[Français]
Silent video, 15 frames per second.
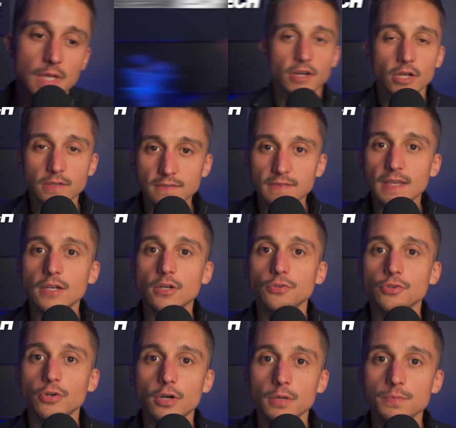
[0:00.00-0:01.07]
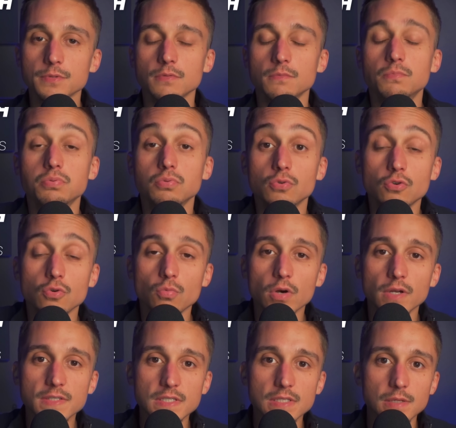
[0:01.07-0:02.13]
Les valeurs tech en Europe sont beaucoup
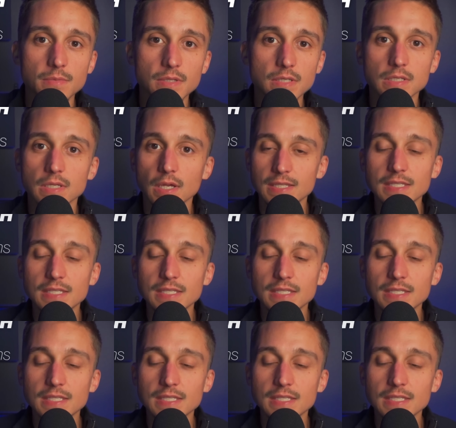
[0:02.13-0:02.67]
moins dynamiques.